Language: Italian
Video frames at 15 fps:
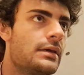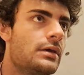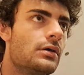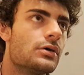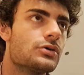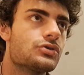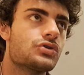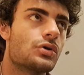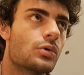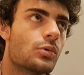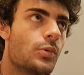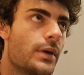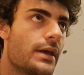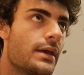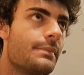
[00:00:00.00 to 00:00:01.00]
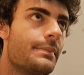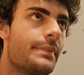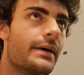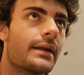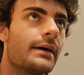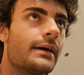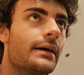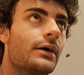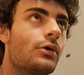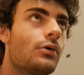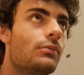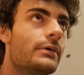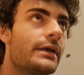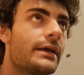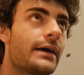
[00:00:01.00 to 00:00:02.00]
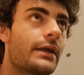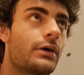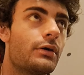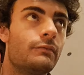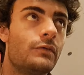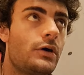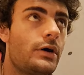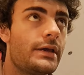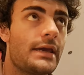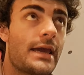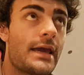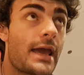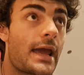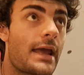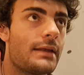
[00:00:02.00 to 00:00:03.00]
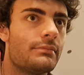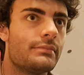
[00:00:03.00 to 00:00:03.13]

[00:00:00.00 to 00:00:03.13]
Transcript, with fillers: io sono qui per eh, comunicare con voi e